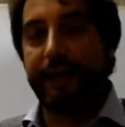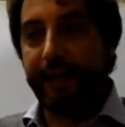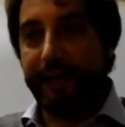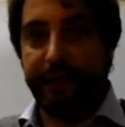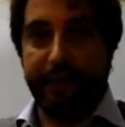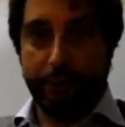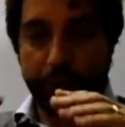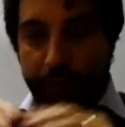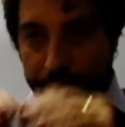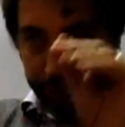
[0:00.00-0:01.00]
e in
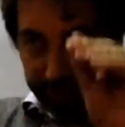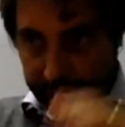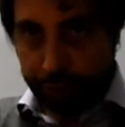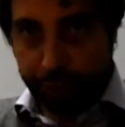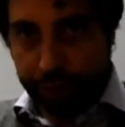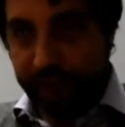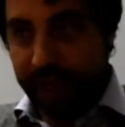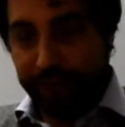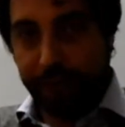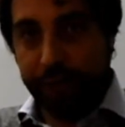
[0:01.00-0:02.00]
quel contesto
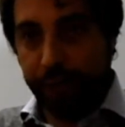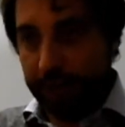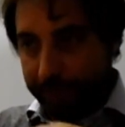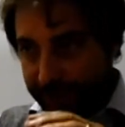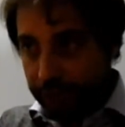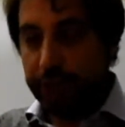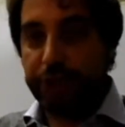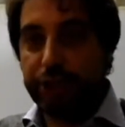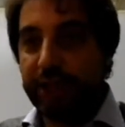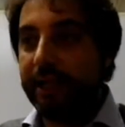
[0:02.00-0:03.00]
geografico di quel pezzo di
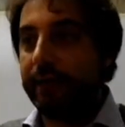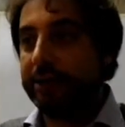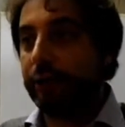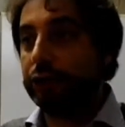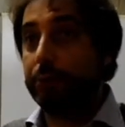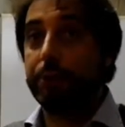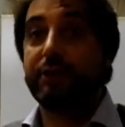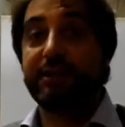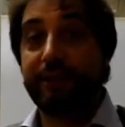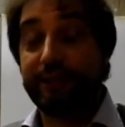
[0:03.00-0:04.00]
Sicilia queste cose
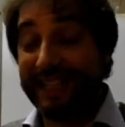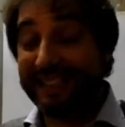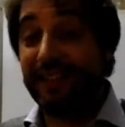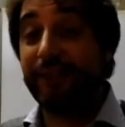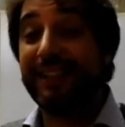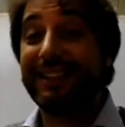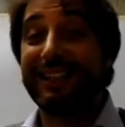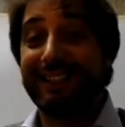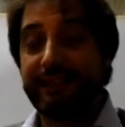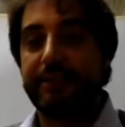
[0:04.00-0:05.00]
possono essere fatte
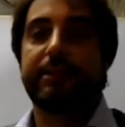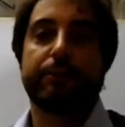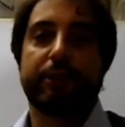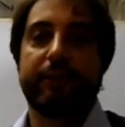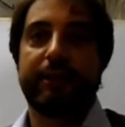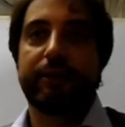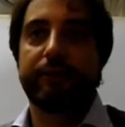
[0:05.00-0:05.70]
ad altissimo livello. Questo